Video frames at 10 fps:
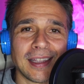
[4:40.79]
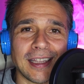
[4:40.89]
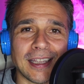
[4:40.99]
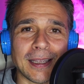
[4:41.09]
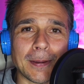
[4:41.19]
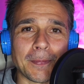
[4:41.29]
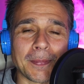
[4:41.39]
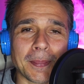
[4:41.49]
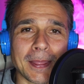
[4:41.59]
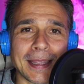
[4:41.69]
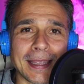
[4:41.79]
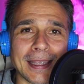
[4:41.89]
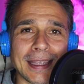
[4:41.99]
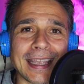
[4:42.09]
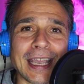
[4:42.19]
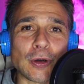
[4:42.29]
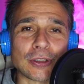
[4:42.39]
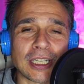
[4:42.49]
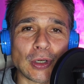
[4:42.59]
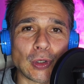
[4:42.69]
y, qué
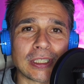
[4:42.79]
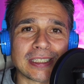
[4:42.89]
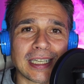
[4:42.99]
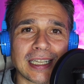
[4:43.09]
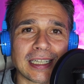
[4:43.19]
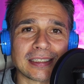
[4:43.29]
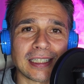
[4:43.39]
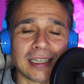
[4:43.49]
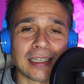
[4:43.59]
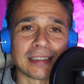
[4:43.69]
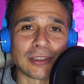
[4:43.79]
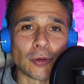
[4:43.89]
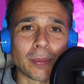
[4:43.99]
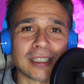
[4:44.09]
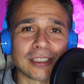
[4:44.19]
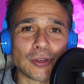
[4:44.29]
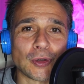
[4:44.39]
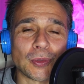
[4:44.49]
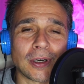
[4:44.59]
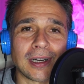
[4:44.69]
consejo les darías a tanto padres
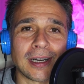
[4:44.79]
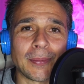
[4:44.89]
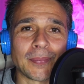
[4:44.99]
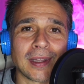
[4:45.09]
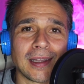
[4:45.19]
como a,